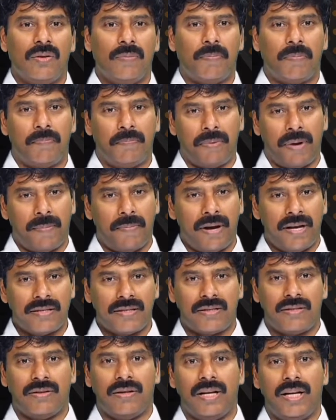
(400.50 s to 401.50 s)
ప్రభాస్
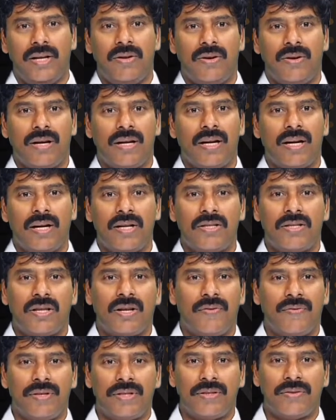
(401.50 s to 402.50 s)
హీరోగా నటిస్తున్న
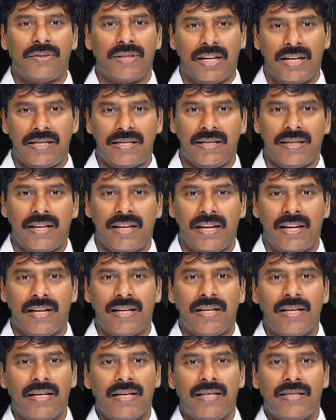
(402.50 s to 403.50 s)
విషయం తెలిసింది
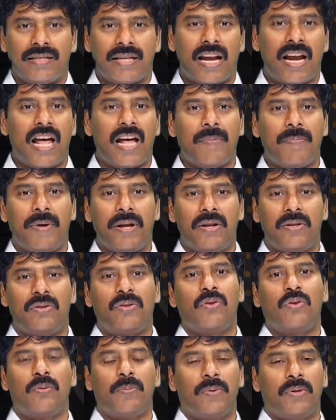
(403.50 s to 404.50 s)
సలార్ పేరుతో
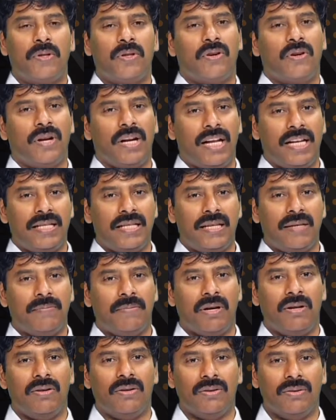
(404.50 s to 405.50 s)
రూపొందనున్న ఈ
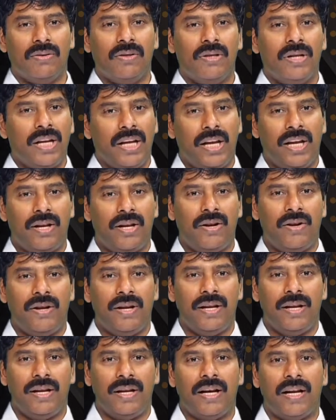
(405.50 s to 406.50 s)
సినిమాలో
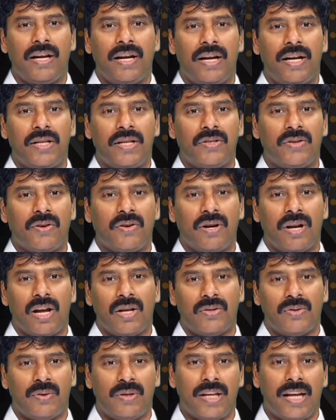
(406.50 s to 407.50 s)
హీరోయిన్గా నటించనున్న
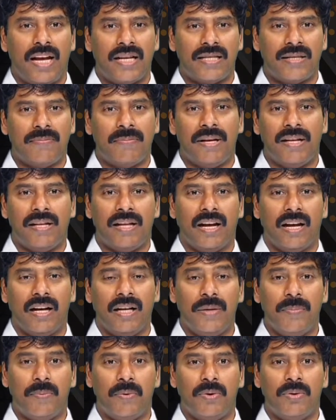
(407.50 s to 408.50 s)
శృతి హాసన్ మీద
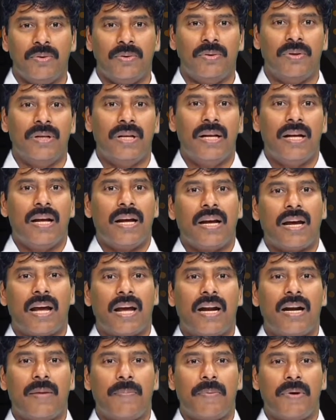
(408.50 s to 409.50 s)
ఇప్పుడు
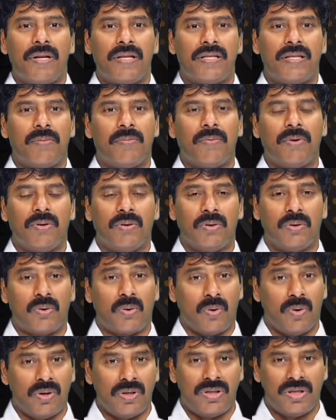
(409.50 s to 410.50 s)
కన్నడ పరిశ్రమలో
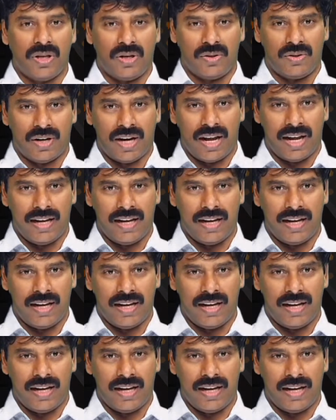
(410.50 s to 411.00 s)
ట్రోల్స్ జరుగుతున్నాయి